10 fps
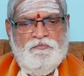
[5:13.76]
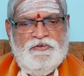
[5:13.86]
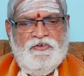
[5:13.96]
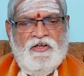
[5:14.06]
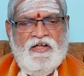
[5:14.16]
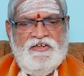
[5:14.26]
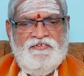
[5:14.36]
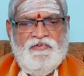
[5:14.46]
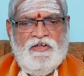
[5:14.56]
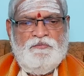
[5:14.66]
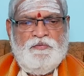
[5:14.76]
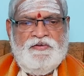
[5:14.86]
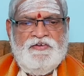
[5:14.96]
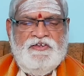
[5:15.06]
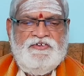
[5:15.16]
మిథున రాశి వారిని
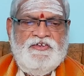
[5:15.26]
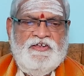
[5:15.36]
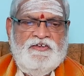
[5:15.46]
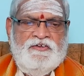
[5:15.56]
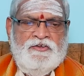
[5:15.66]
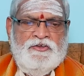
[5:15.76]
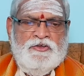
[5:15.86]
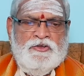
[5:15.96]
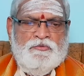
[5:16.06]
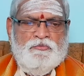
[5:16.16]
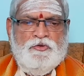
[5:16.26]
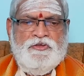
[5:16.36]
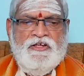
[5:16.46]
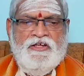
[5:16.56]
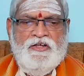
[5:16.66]
పరిశీలిస్తే
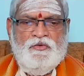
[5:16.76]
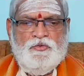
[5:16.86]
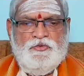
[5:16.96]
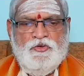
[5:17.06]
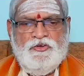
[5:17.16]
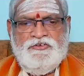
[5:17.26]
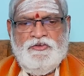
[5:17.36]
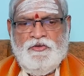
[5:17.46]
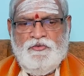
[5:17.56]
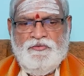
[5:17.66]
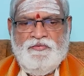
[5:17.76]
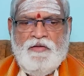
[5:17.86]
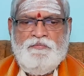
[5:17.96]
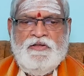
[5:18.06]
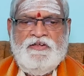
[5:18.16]
ముఖ్యంగా ఉద్యోగస్తులకు
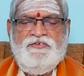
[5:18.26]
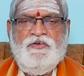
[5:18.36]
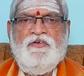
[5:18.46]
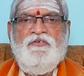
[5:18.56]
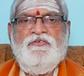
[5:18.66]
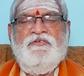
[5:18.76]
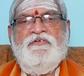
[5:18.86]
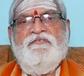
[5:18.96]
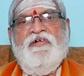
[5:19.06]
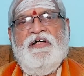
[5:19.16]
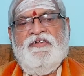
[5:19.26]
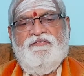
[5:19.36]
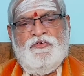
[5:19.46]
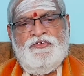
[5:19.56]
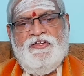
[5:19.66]
వ్యాపారస్తులకు వారి
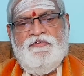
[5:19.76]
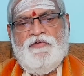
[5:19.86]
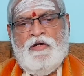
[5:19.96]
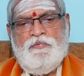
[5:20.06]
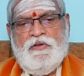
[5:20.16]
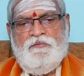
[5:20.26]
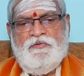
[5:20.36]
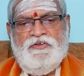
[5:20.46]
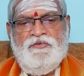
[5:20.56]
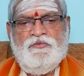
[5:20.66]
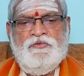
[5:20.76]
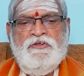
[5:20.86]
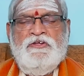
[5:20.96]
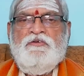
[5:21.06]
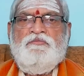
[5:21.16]
వృత్తి వ్యాపారములందు
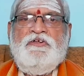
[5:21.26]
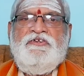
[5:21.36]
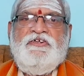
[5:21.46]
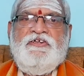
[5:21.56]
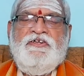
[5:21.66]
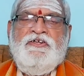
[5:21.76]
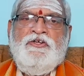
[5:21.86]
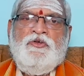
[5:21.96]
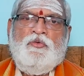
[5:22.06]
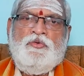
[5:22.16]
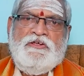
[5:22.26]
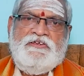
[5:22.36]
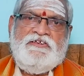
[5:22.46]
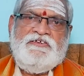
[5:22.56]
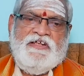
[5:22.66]
మంచి
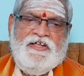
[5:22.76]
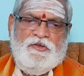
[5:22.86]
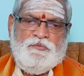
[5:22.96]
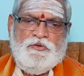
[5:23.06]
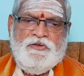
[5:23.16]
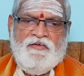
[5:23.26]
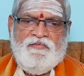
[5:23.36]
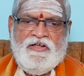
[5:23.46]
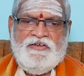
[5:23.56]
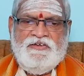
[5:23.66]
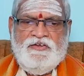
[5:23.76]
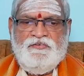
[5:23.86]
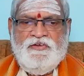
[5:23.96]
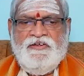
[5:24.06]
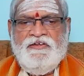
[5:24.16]
ఉన్నత స్థాయిని పొందే అవకాశాలు
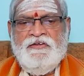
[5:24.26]
ఉన్నాయి